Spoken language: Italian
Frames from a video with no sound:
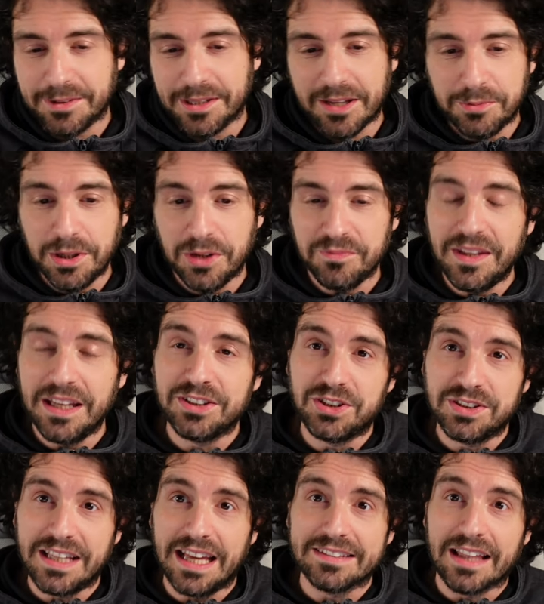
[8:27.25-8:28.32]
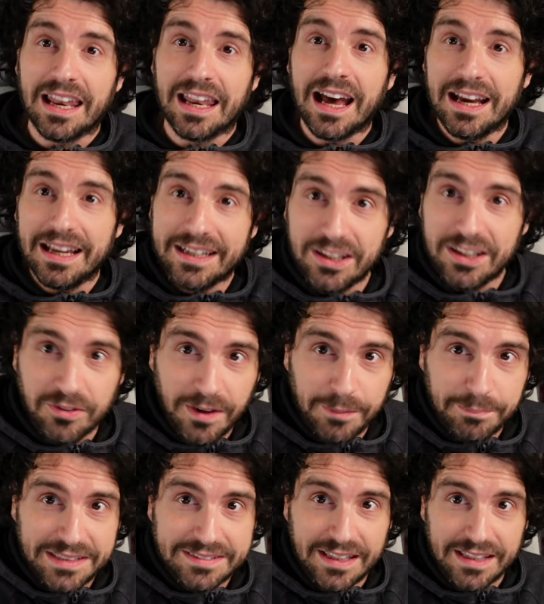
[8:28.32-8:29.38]
perché qui non viene citata la
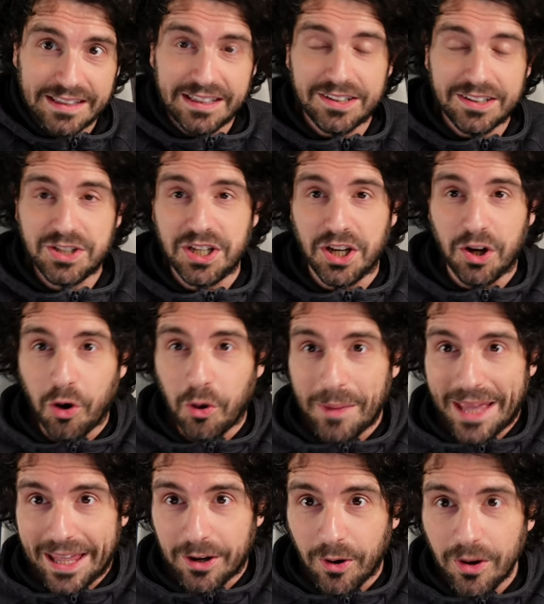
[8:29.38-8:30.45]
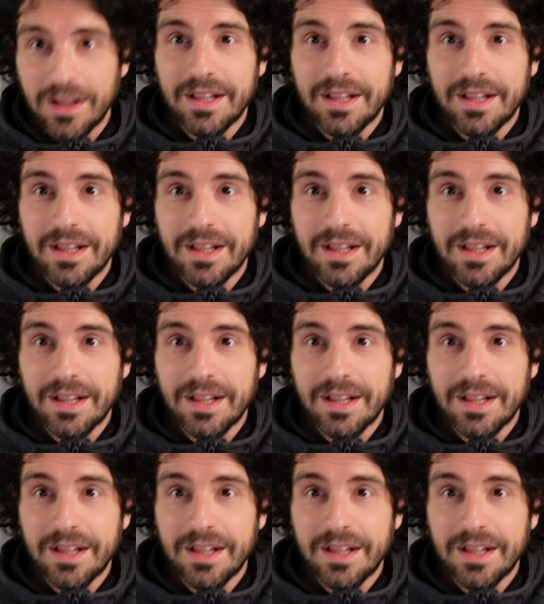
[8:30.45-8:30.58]
rinnovabilità dell'energia o meno,